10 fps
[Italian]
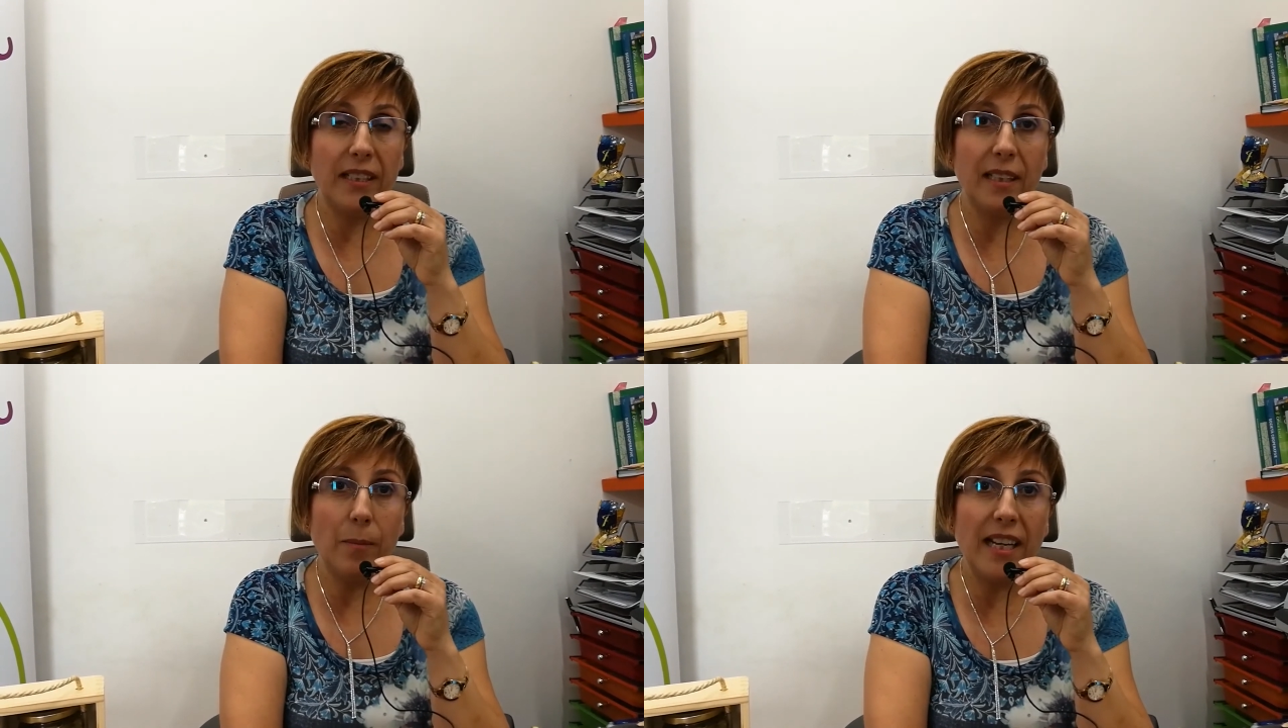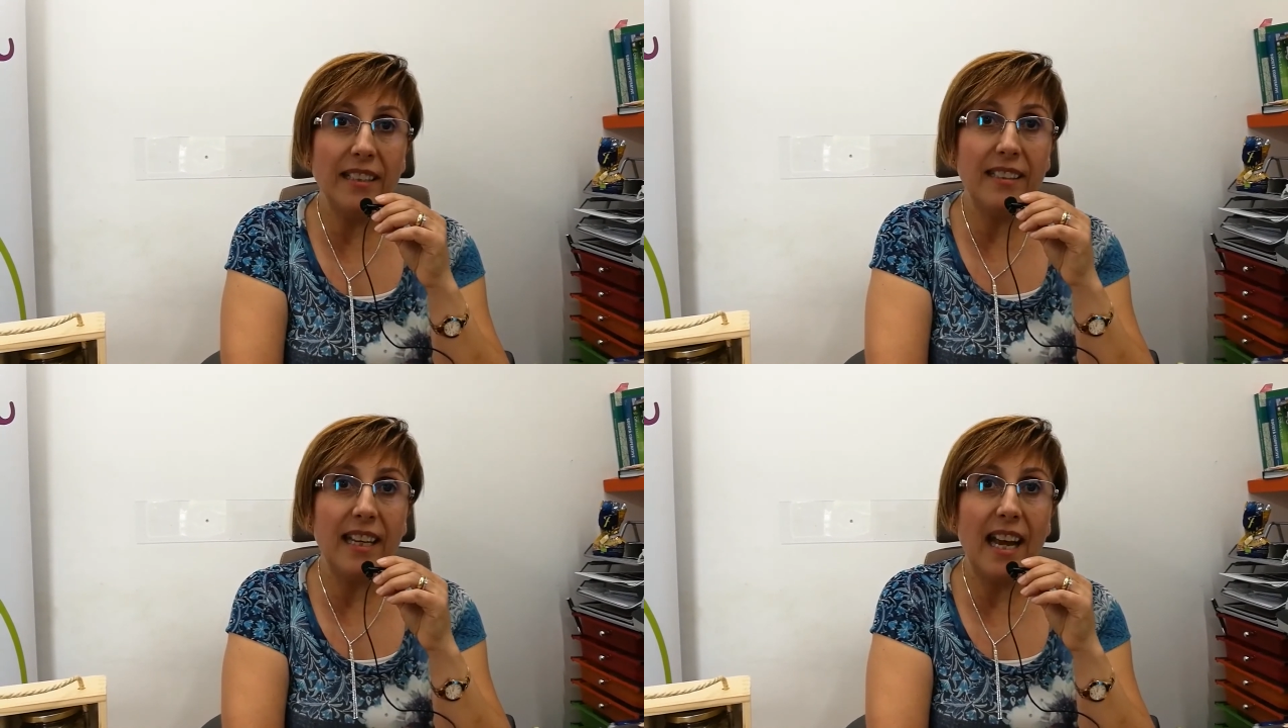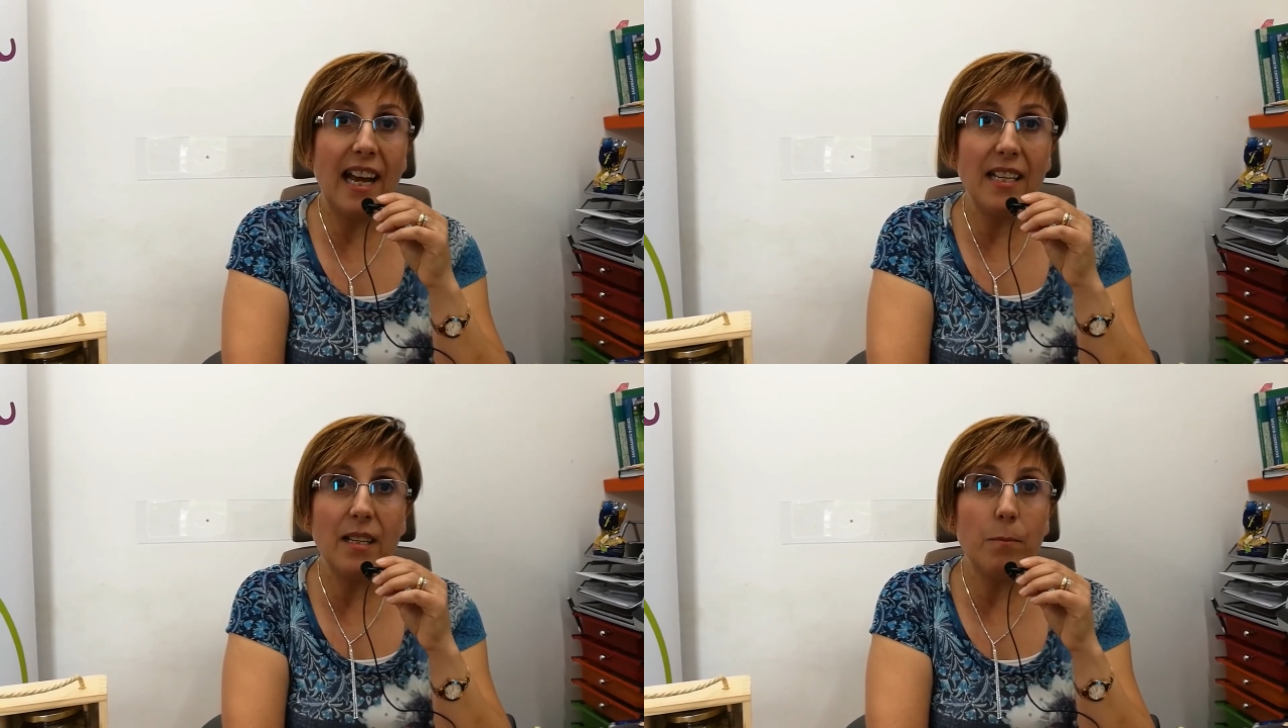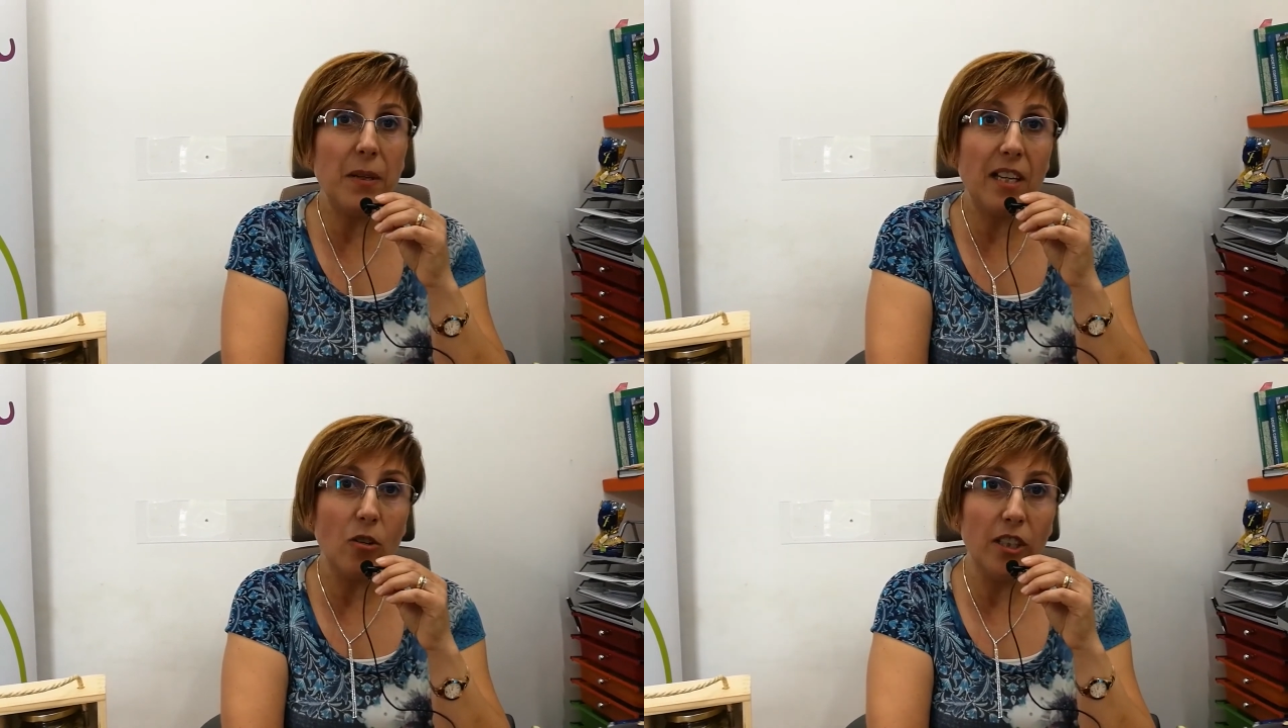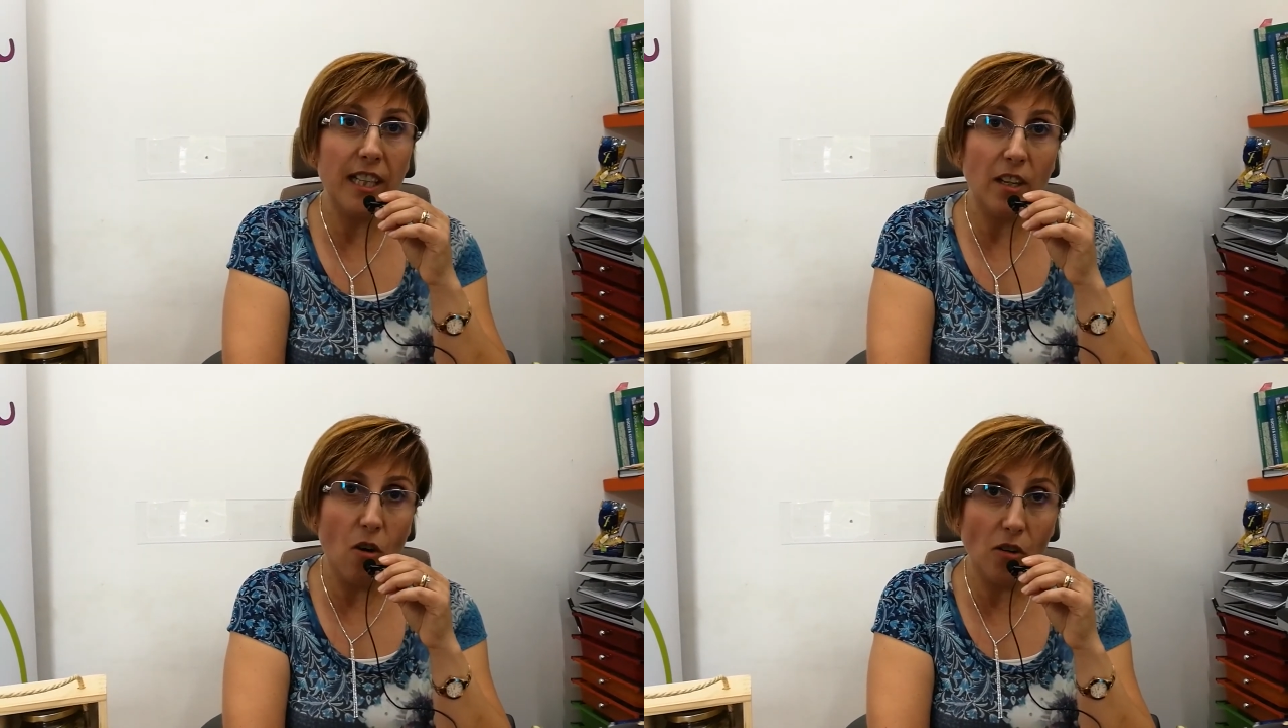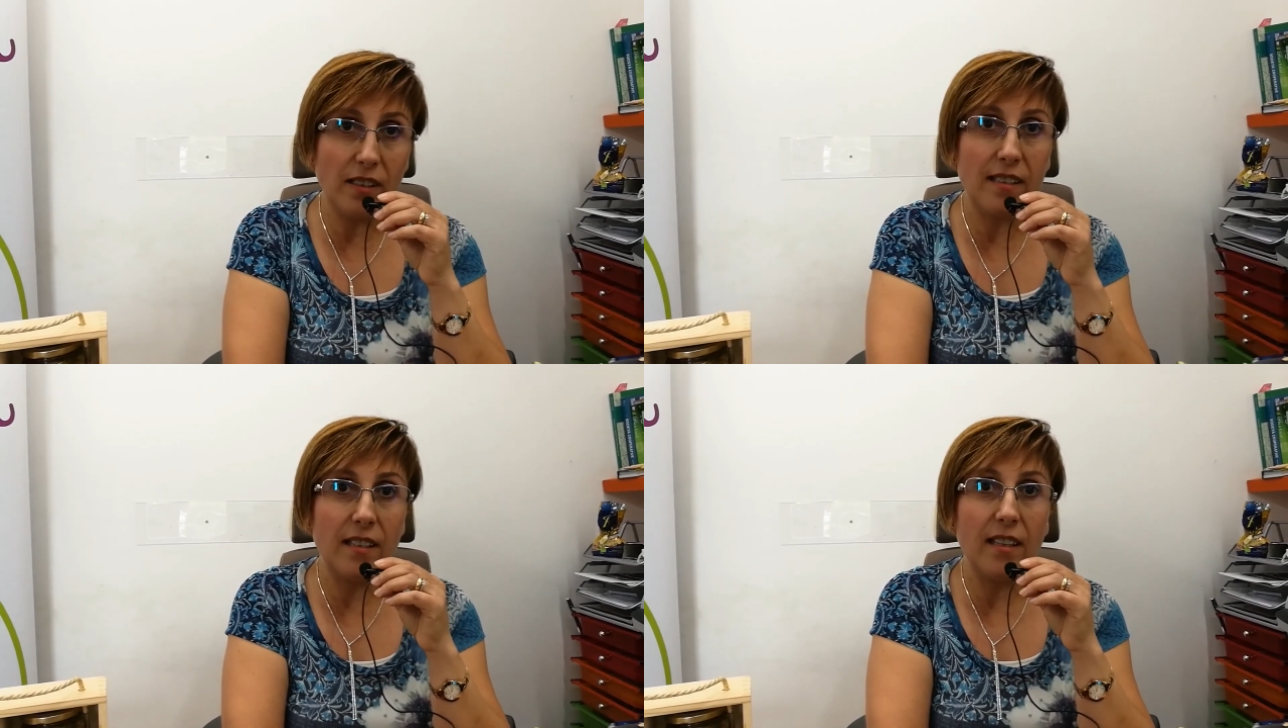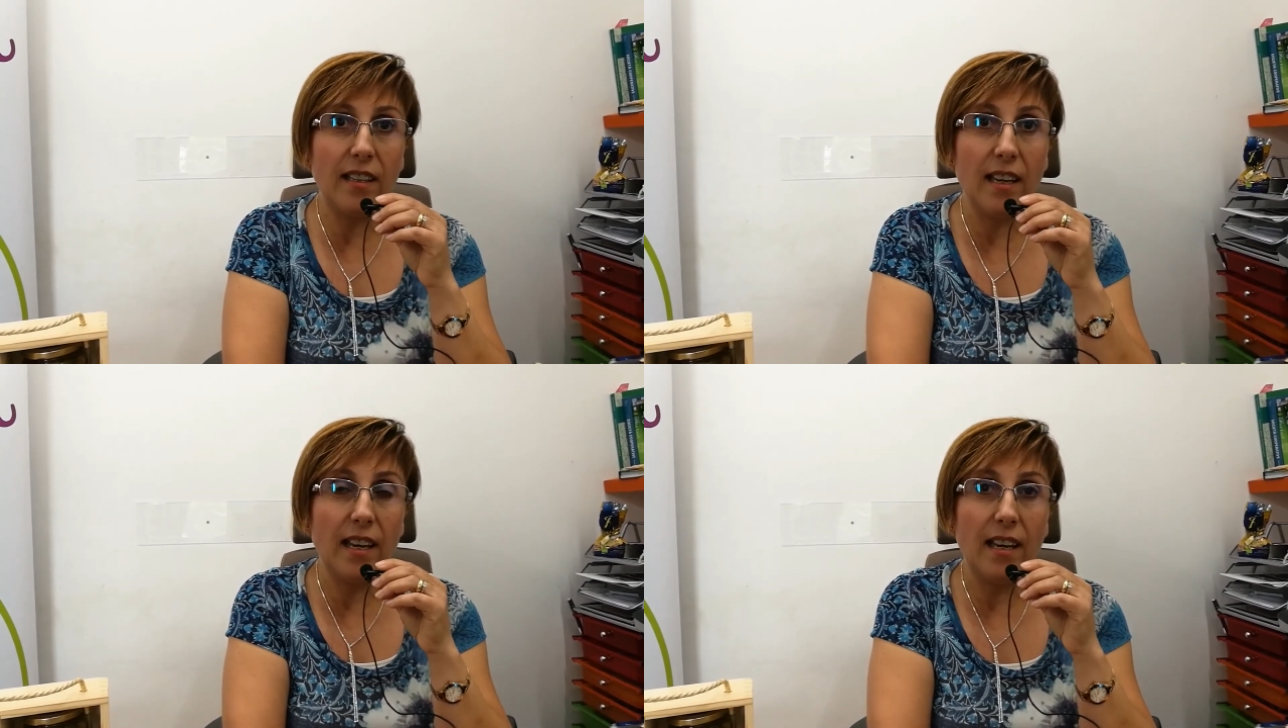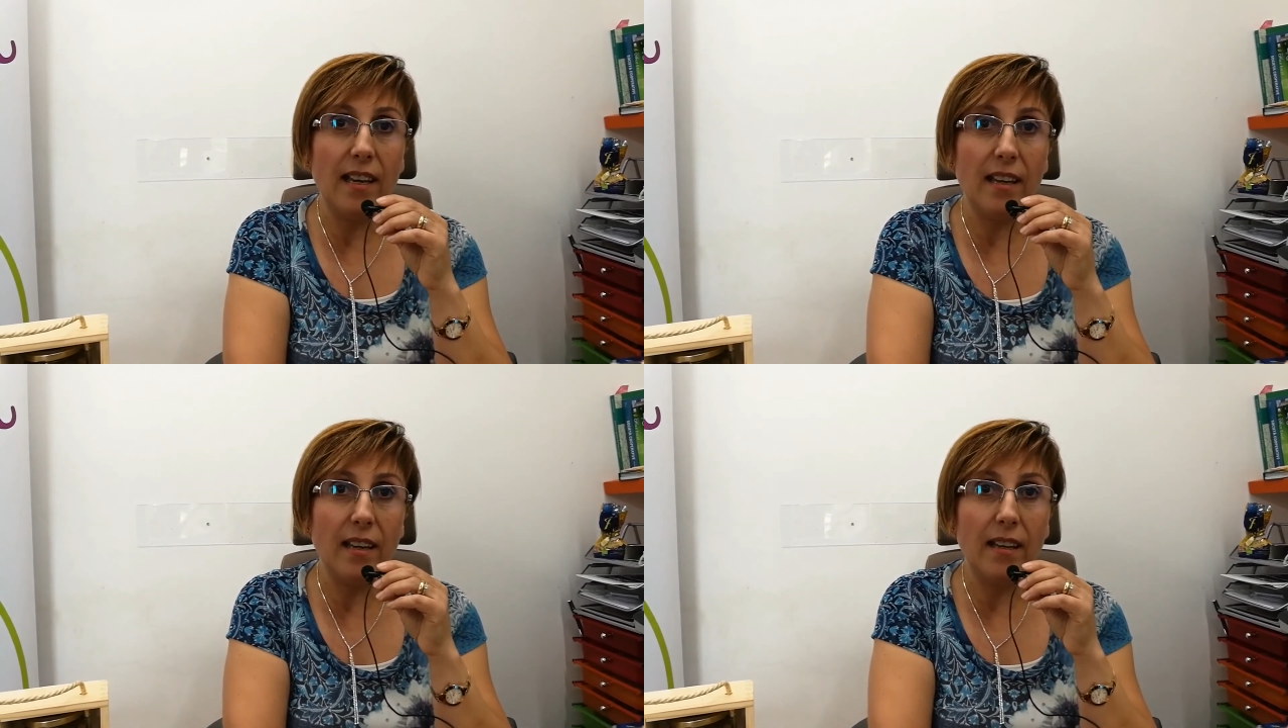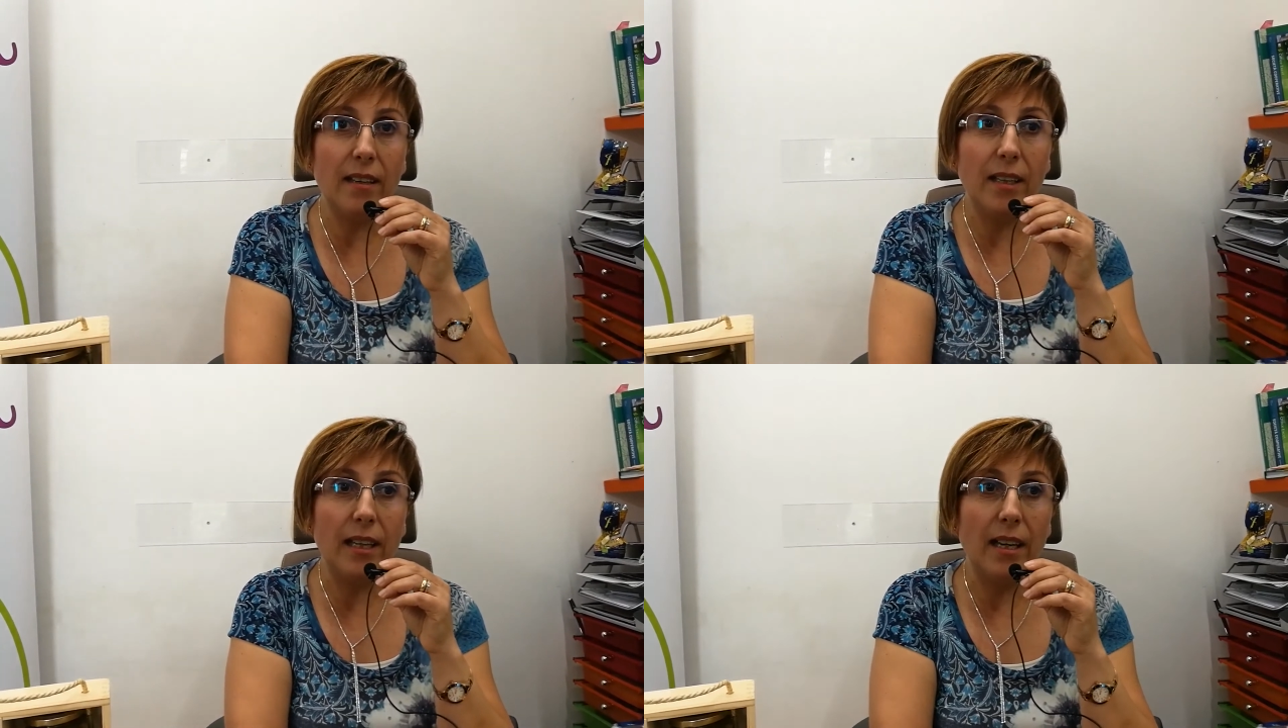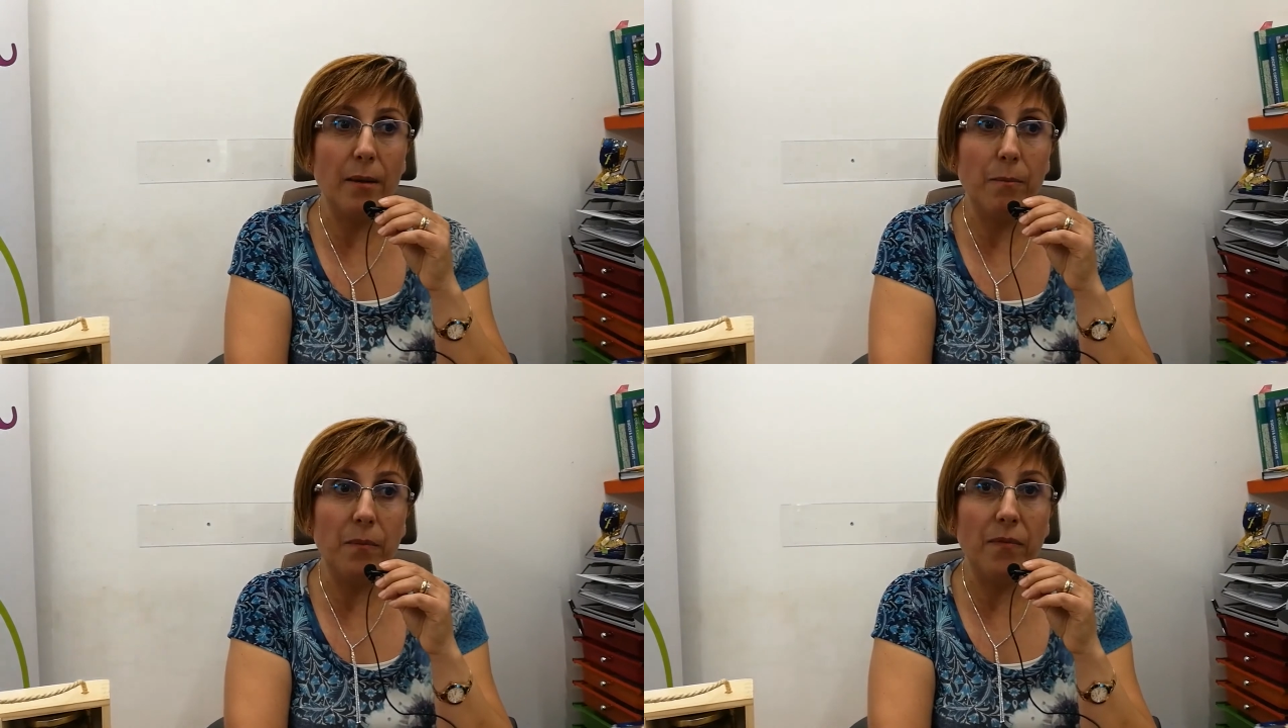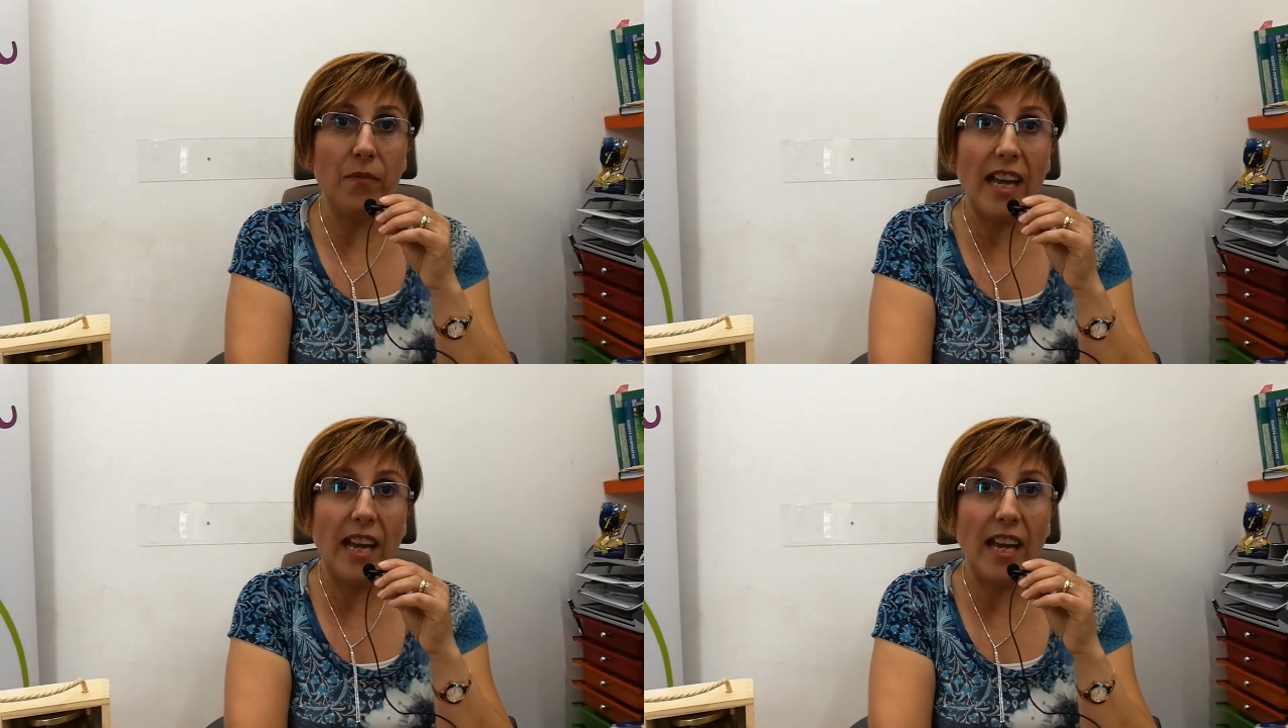prettamente ai piccoli negozi che ehm,